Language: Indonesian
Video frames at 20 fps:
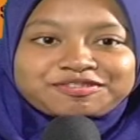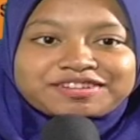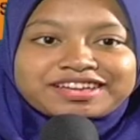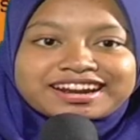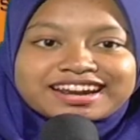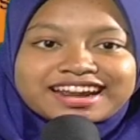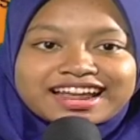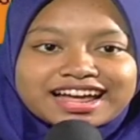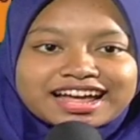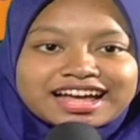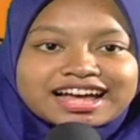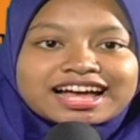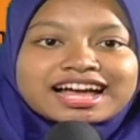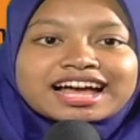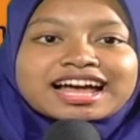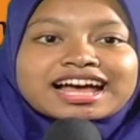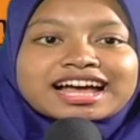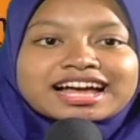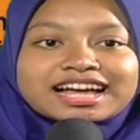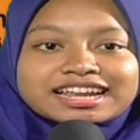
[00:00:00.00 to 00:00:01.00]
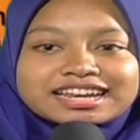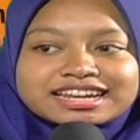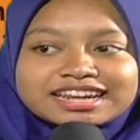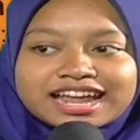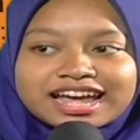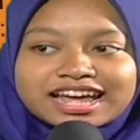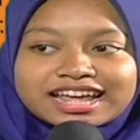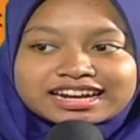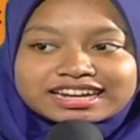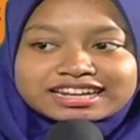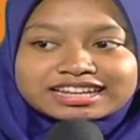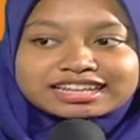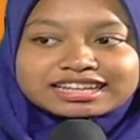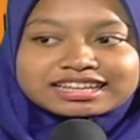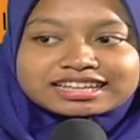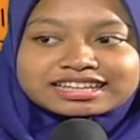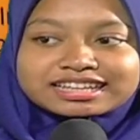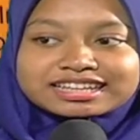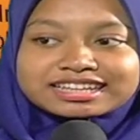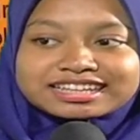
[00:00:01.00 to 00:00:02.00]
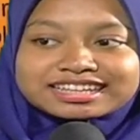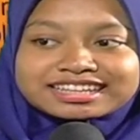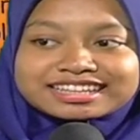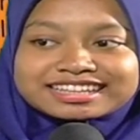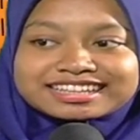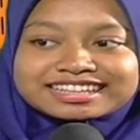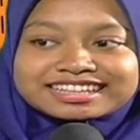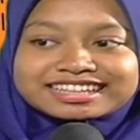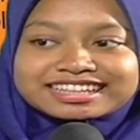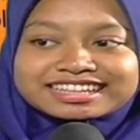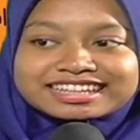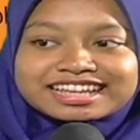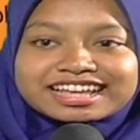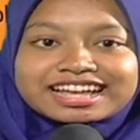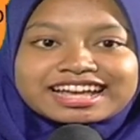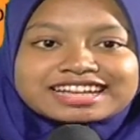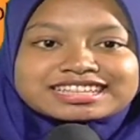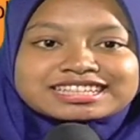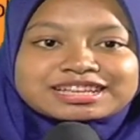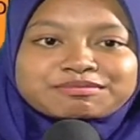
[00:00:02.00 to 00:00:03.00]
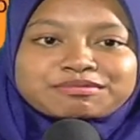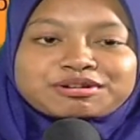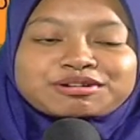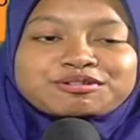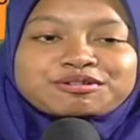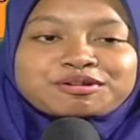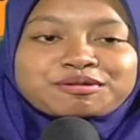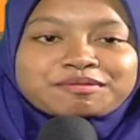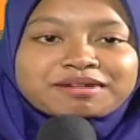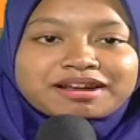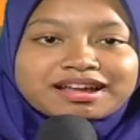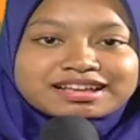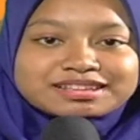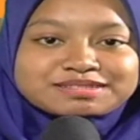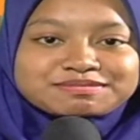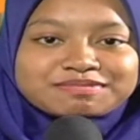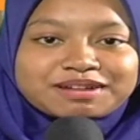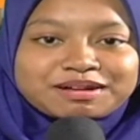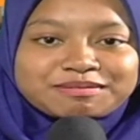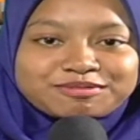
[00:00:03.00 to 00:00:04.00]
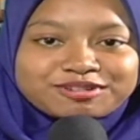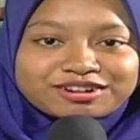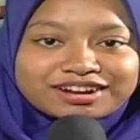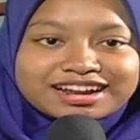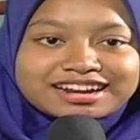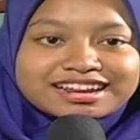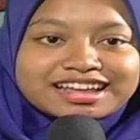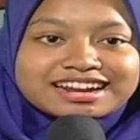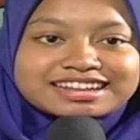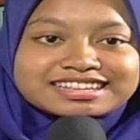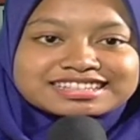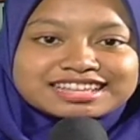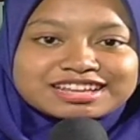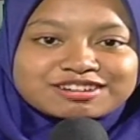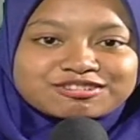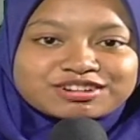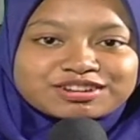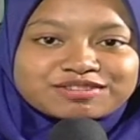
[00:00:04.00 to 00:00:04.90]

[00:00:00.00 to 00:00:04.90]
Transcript: Firda dari SMA 12 melaporkan dari stan